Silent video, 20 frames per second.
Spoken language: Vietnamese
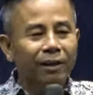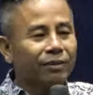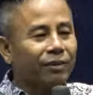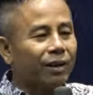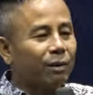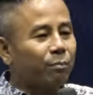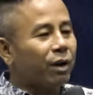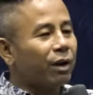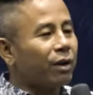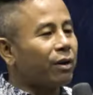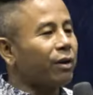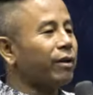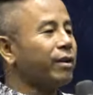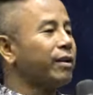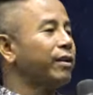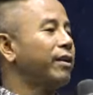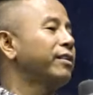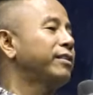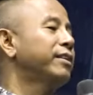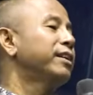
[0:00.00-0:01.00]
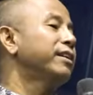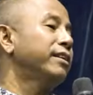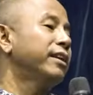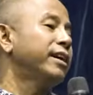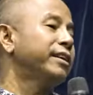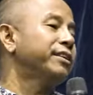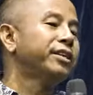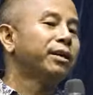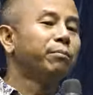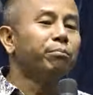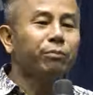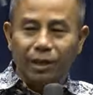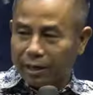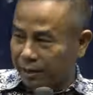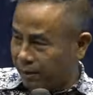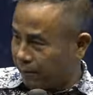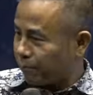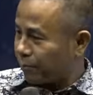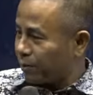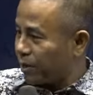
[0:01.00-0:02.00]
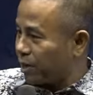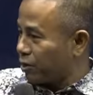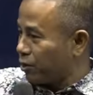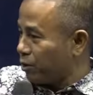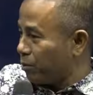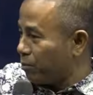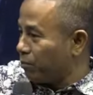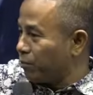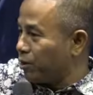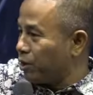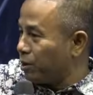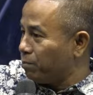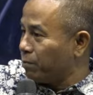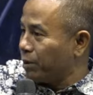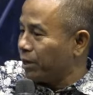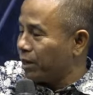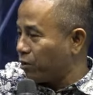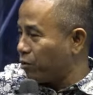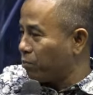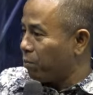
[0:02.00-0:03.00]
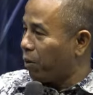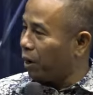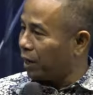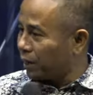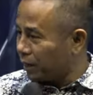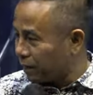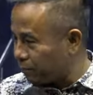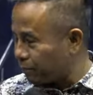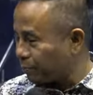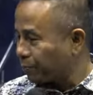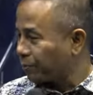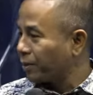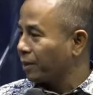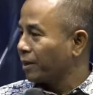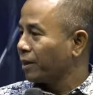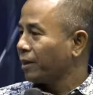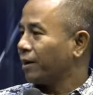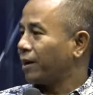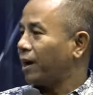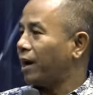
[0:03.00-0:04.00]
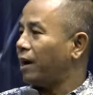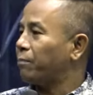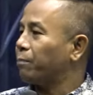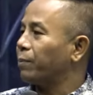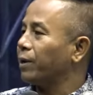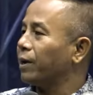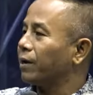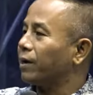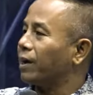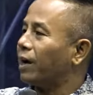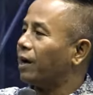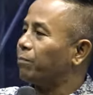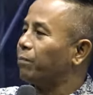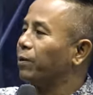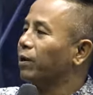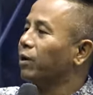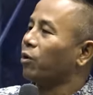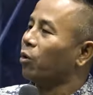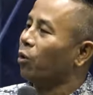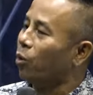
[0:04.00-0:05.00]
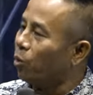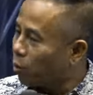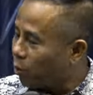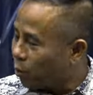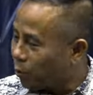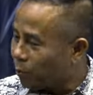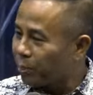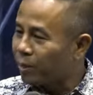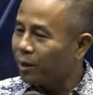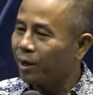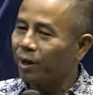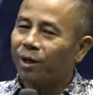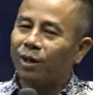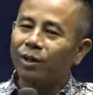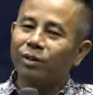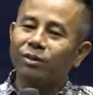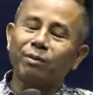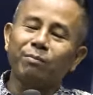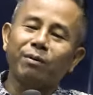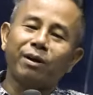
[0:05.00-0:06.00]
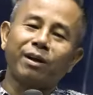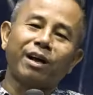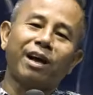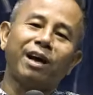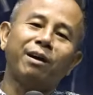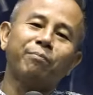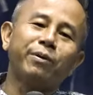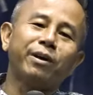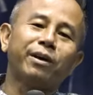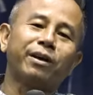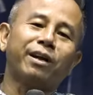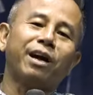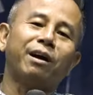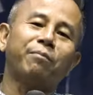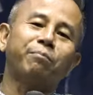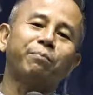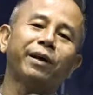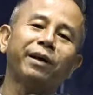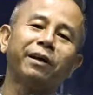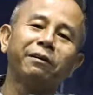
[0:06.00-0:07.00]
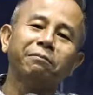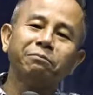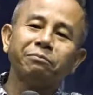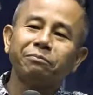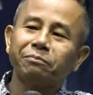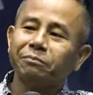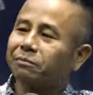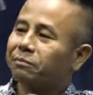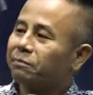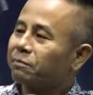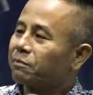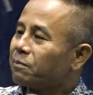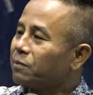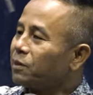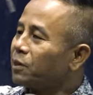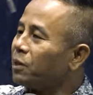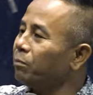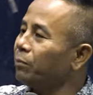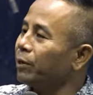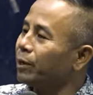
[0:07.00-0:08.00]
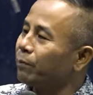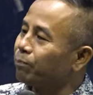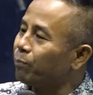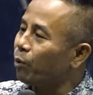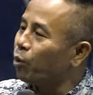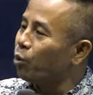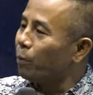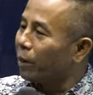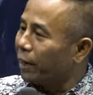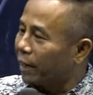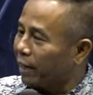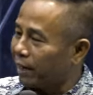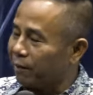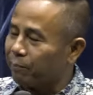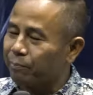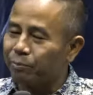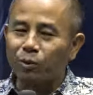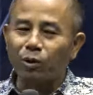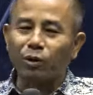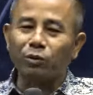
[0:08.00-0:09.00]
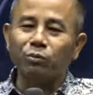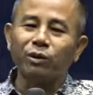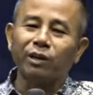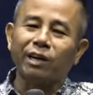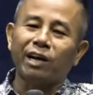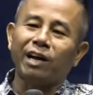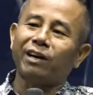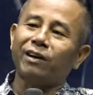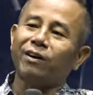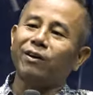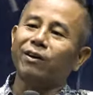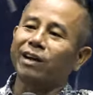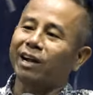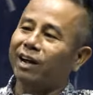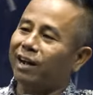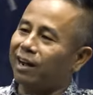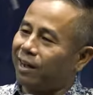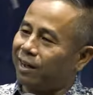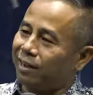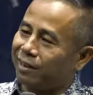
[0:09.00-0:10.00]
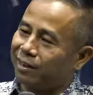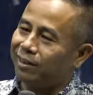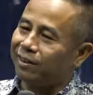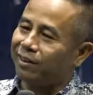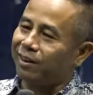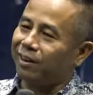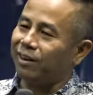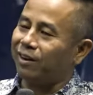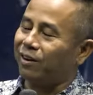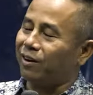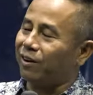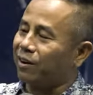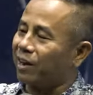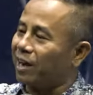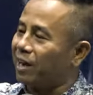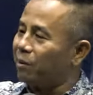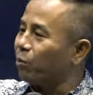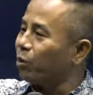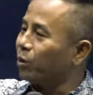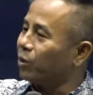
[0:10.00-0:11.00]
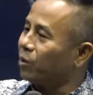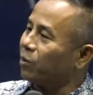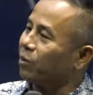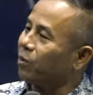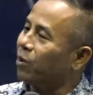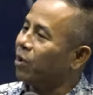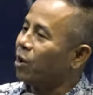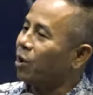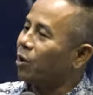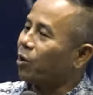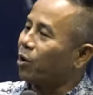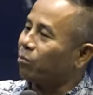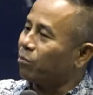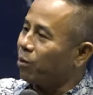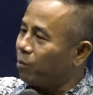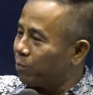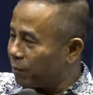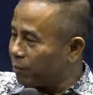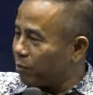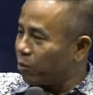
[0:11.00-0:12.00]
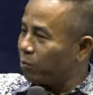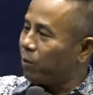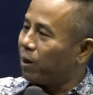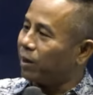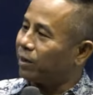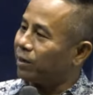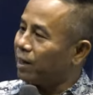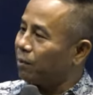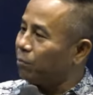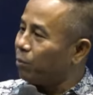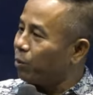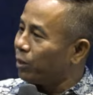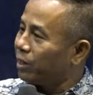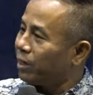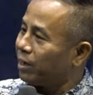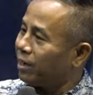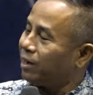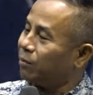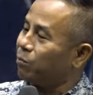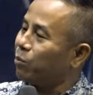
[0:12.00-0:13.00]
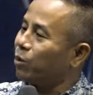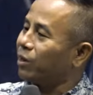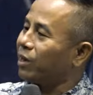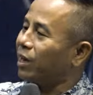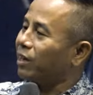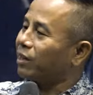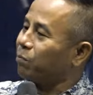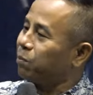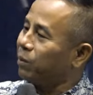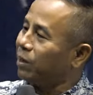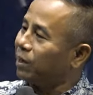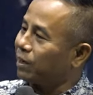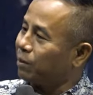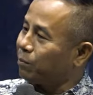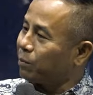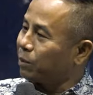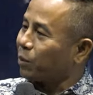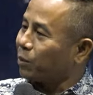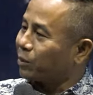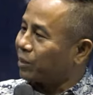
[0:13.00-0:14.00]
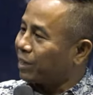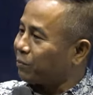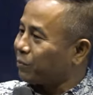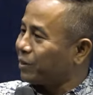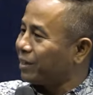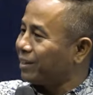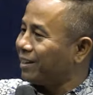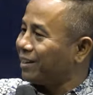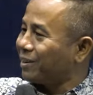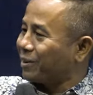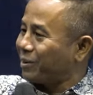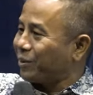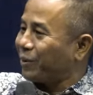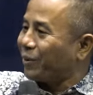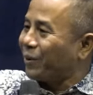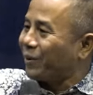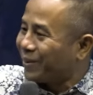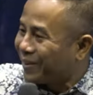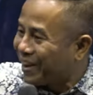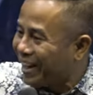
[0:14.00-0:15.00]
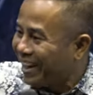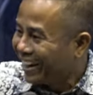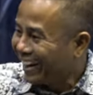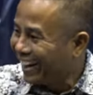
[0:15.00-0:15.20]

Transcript: sẽ bảo cái cái định diêm dương định nhom diêm bên nè của phò nè cà phê cà phê là khu sẽ bảo cà phê cà phê miền pu mà nè còn phơi cà ông cà ông cà môi nó còn một phép của phò nè môi nè môi can cái plei nó mình tục chặt bia đây là kêu